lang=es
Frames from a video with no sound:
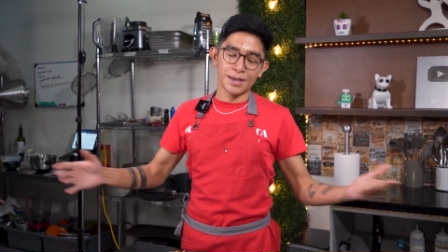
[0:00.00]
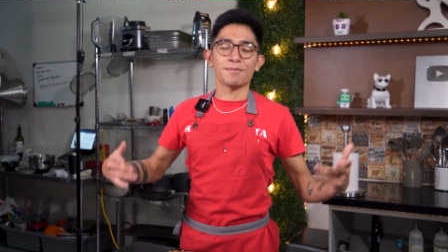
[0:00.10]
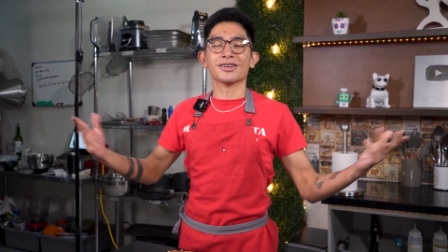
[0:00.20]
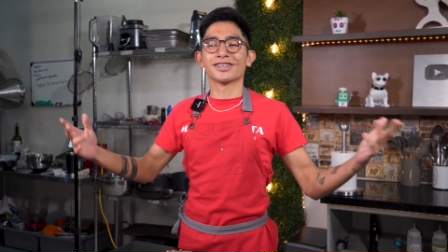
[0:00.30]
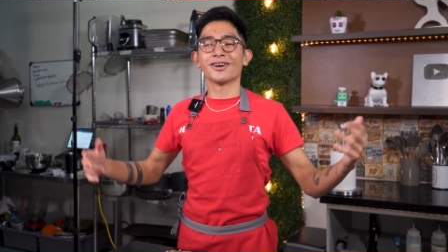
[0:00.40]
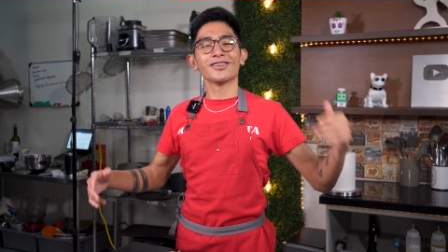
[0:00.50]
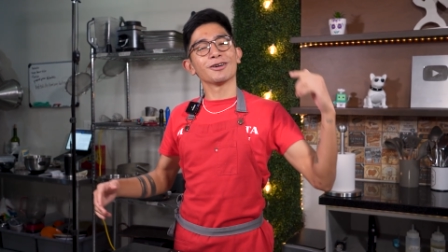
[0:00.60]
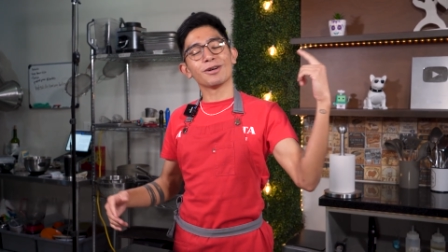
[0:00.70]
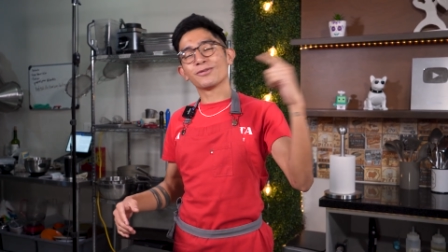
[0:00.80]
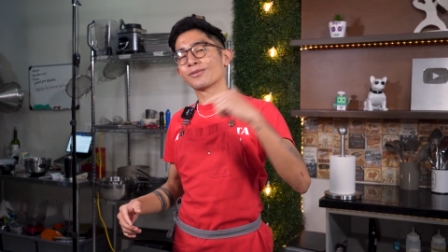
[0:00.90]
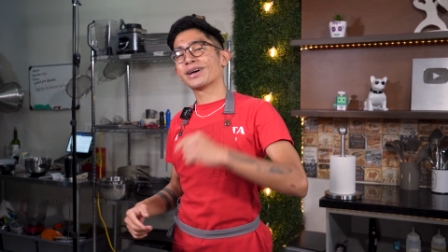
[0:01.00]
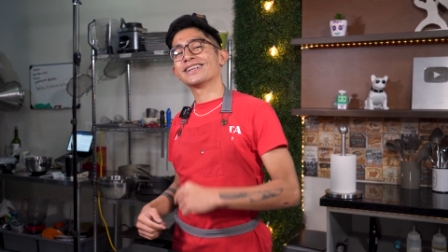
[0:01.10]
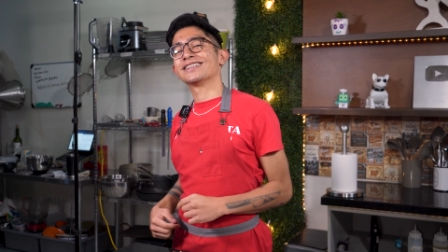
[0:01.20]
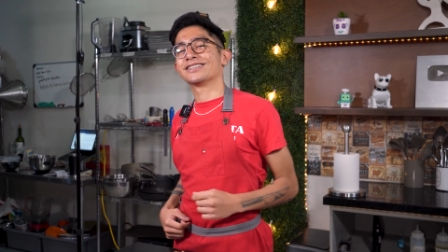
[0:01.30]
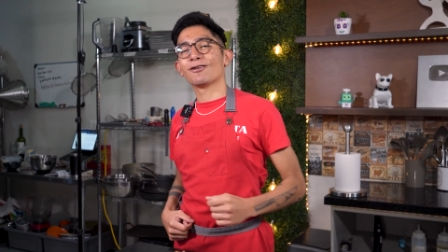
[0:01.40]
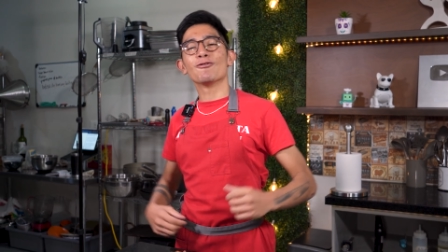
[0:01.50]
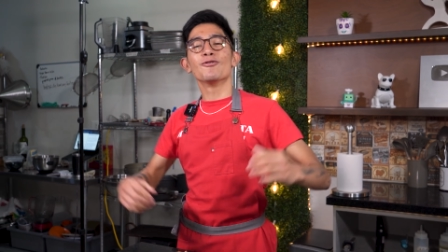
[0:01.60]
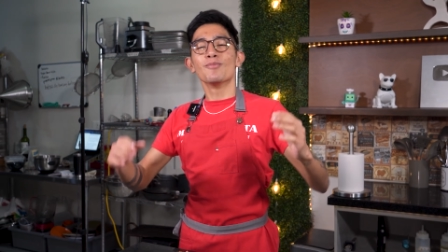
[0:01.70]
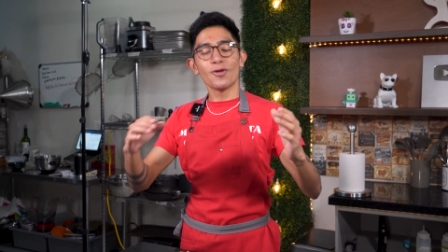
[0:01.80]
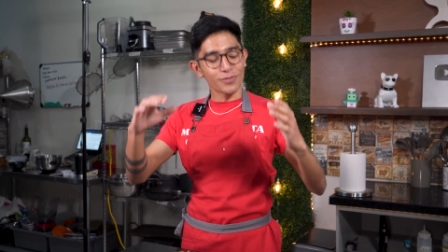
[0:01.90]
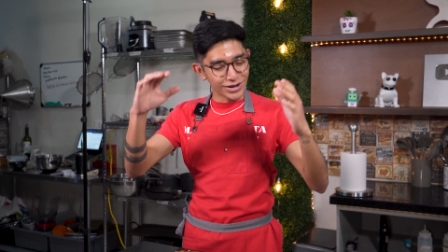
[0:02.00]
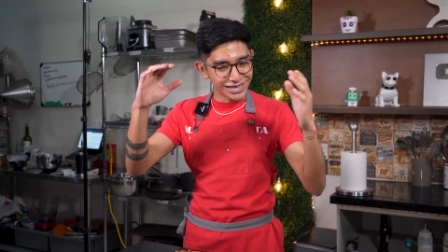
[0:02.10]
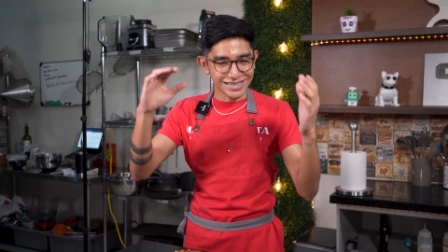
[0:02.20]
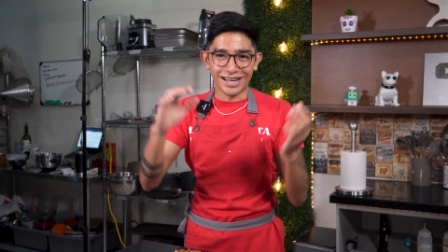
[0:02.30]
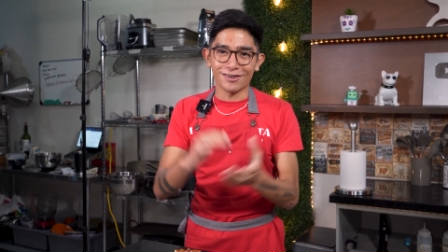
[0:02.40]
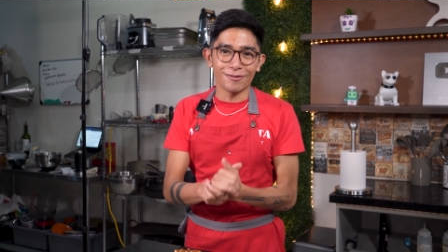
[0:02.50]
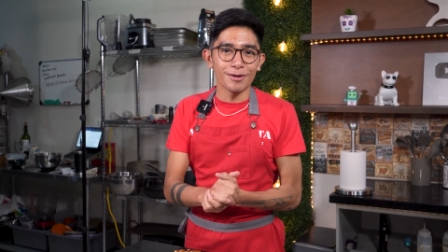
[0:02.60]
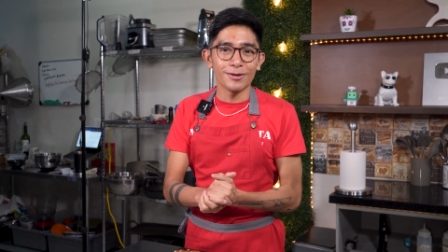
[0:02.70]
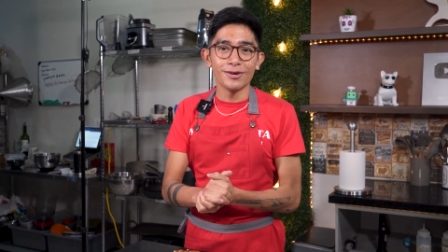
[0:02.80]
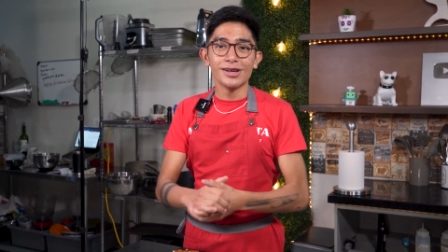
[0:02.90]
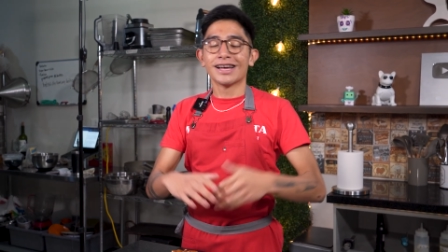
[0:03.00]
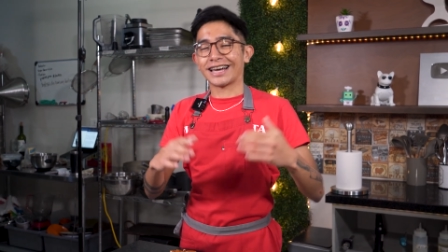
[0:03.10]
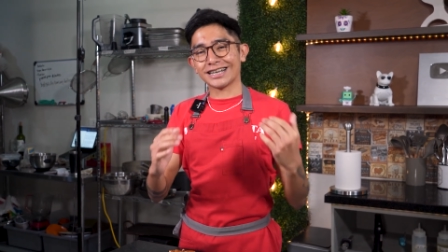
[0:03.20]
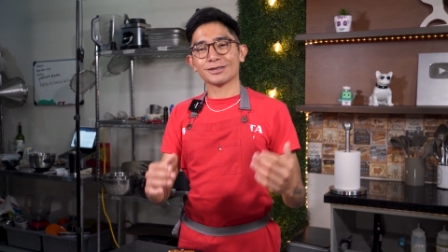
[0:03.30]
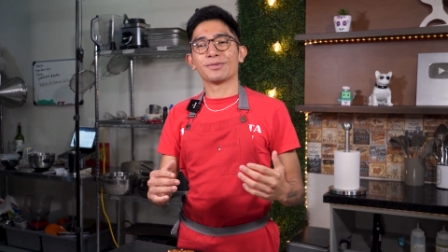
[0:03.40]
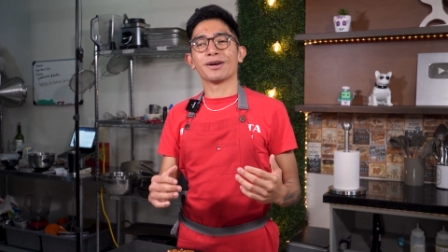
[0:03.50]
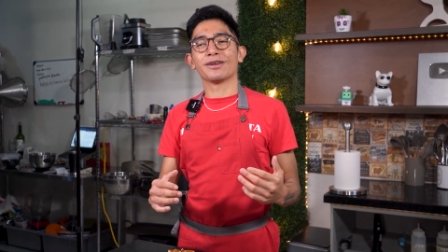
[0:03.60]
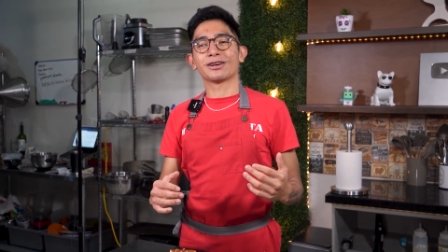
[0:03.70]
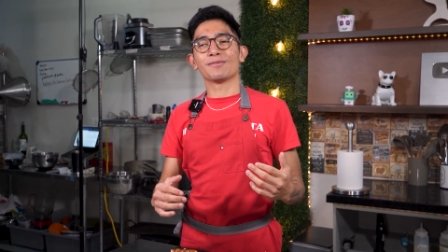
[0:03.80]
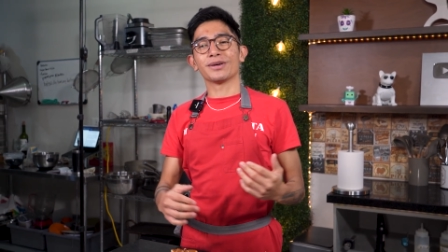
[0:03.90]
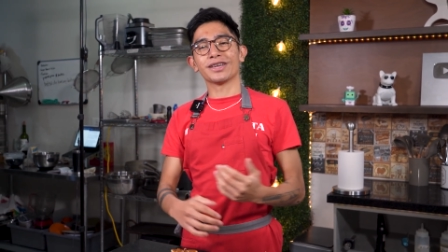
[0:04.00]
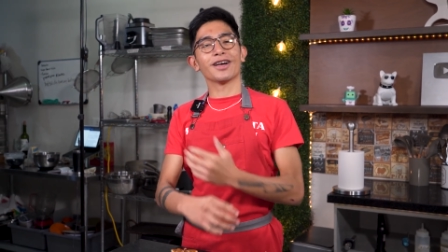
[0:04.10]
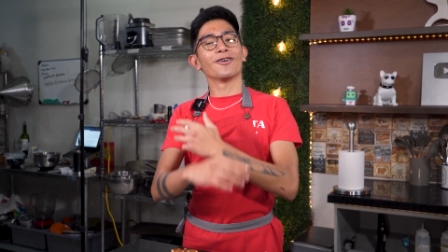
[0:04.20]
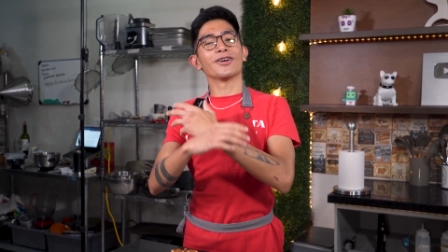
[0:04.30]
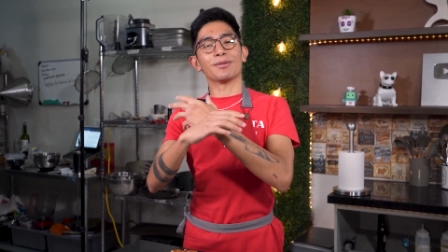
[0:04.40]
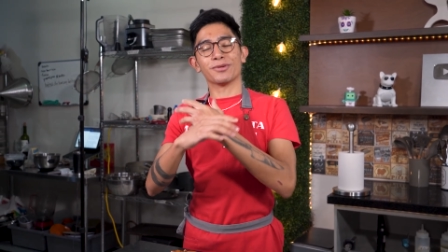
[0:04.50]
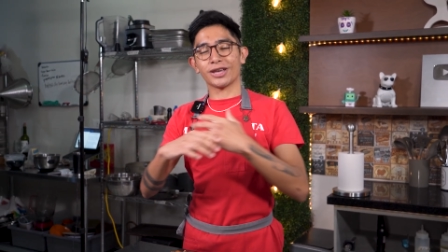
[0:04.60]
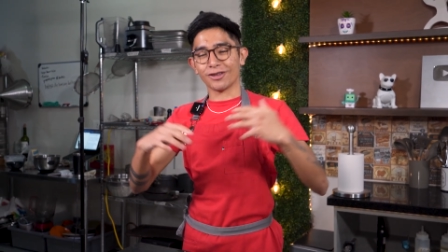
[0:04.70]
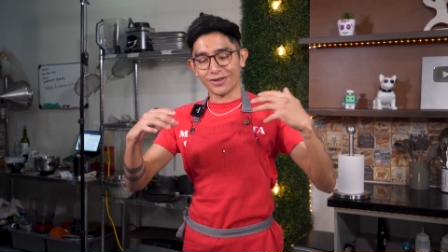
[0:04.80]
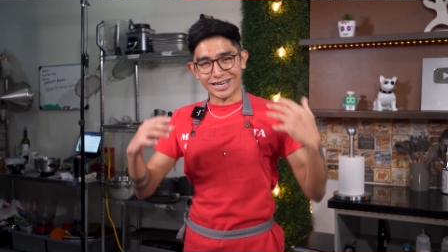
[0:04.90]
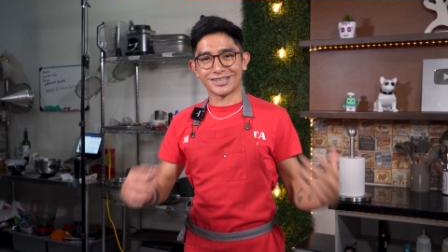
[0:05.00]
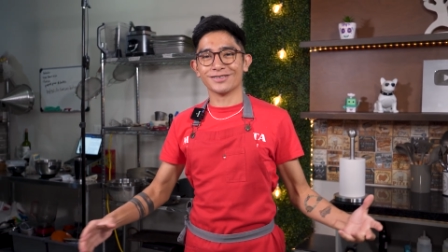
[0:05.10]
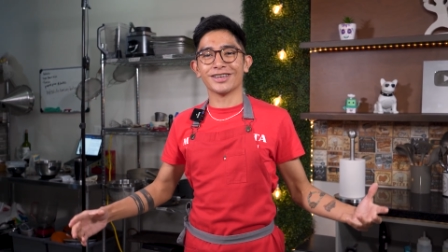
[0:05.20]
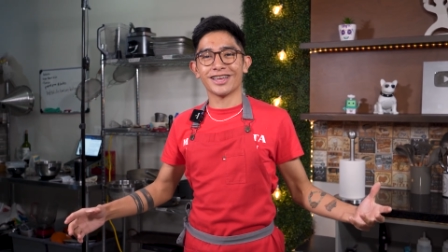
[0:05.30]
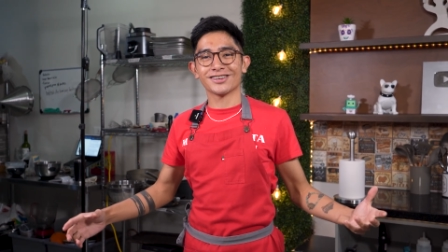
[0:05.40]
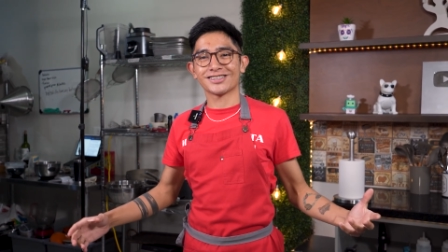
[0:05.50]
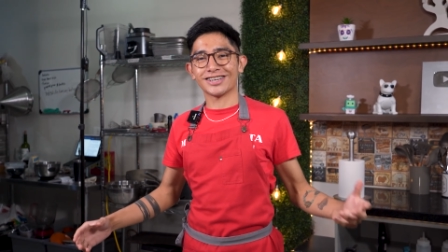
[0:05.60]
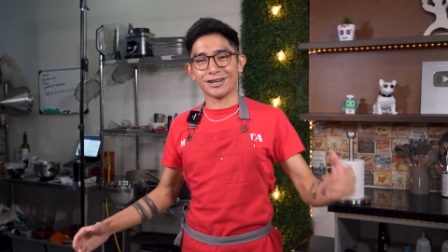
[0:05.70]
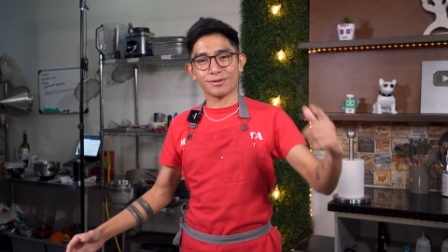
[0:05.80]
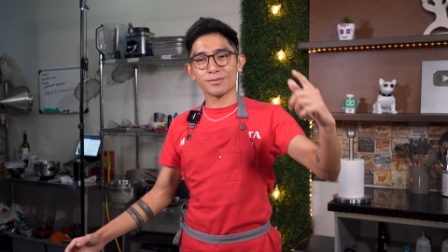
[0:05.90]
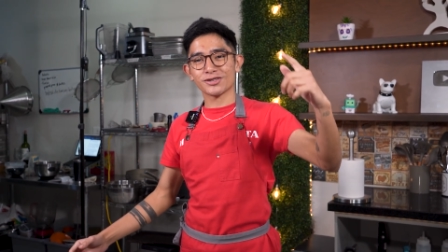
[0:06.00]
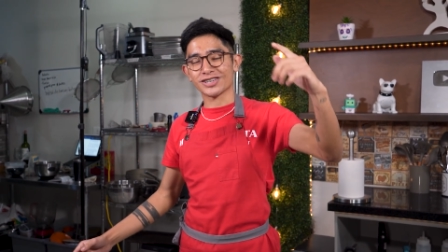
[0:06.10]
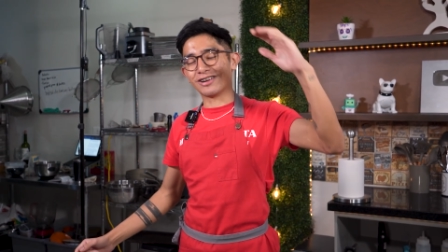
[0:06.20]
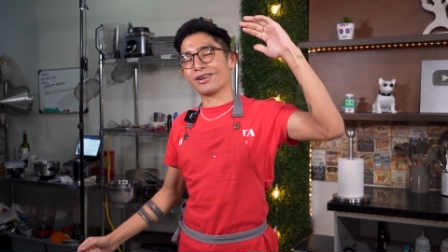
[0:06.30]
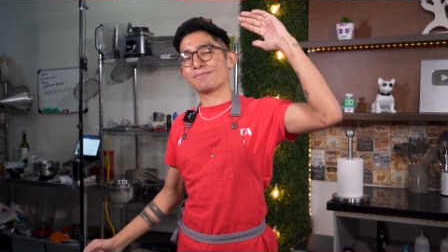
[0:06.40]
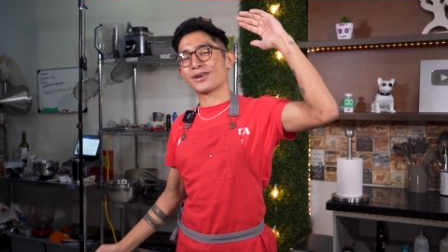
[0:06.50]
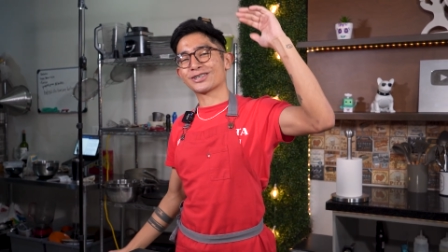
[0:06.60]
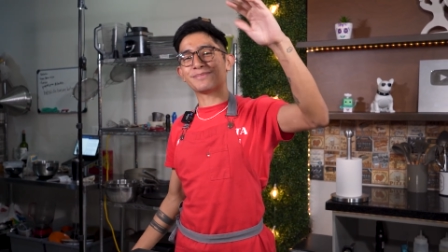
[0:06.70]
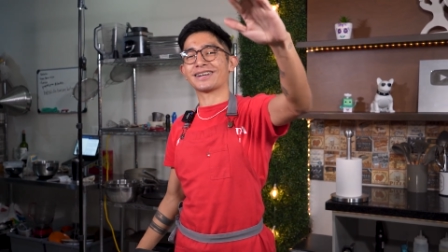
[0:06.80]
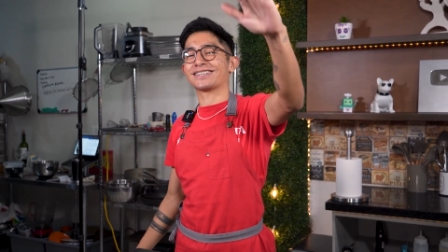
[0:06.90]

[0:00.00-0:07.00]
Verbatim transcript: Pero si no, de igual forma les deseo un muy feliz año nuevo. Gracias por haber acompañado y apoyado estos videos y nos vemos en una próxima